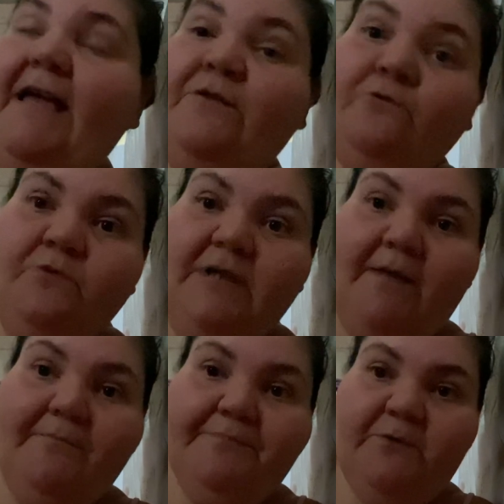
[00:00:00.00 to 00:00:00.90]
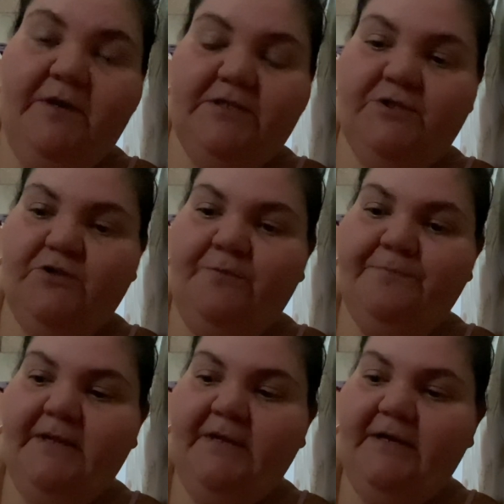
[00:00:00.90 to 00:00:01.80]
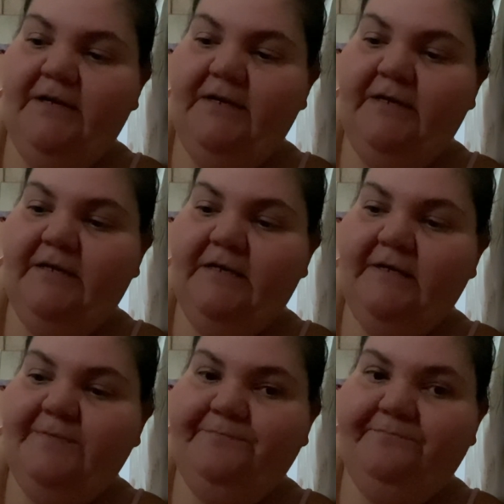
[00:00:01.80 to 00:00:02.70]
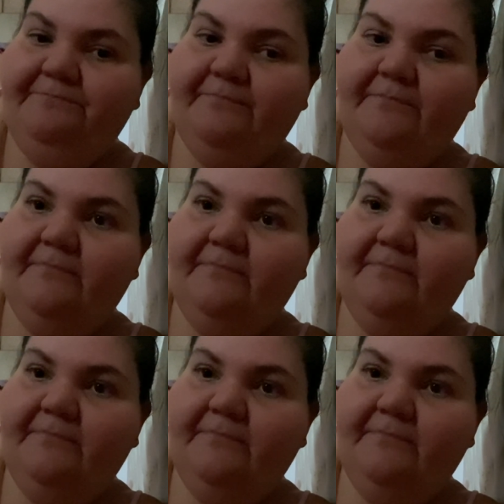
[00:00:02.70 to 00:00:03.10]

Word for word: e nulla questo ehm,